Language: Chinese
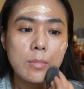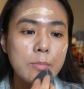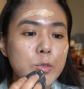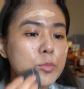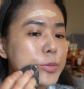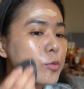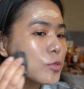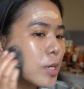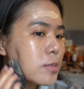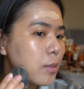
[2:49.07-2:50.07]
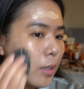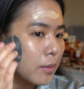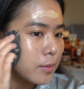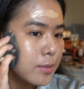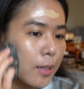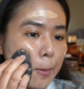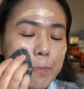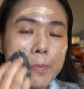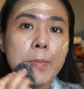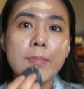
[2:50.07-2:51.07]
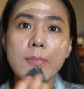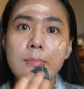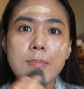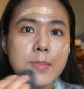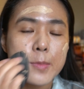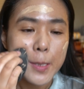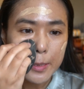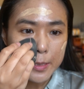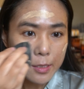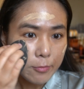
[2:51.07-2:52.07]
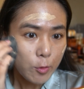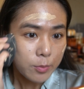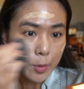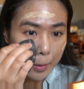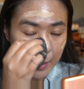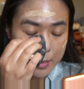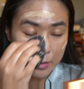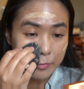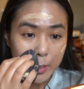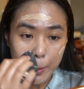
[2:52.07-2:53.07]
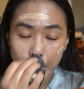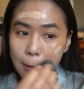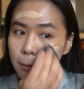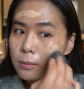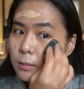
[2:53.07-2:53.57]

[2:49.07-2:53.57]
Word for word: 我就不用刷子了啊，大家。原因是因为我没有干净的粉底刷了，